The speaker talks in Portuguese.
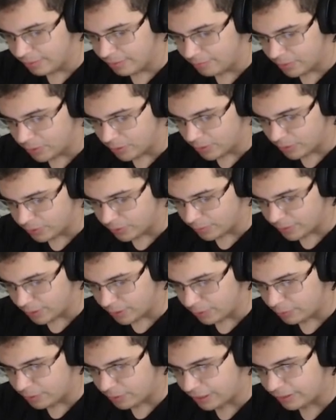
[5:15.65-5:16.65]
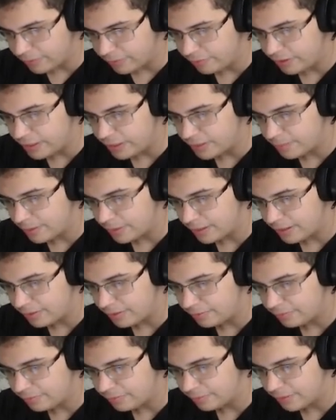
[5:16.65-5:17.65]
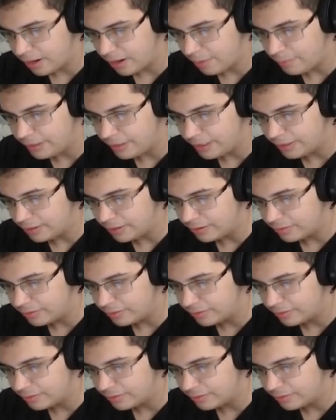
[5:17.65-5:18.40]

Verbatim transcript: Meu Deus, vou dar um carinha feliz pra ela. Ah, menina.